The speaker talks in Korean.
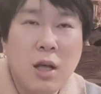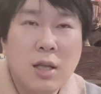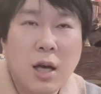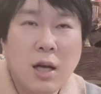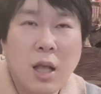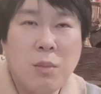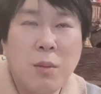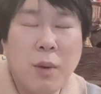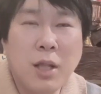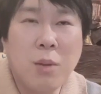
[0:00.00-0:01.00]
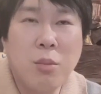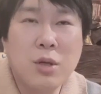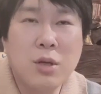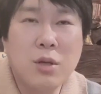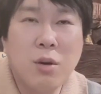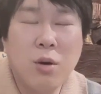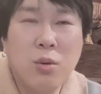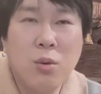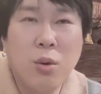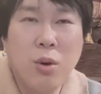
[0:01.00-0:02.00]
상담을 받아보시는
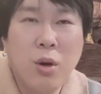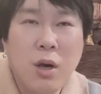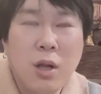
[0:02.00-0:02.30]
것도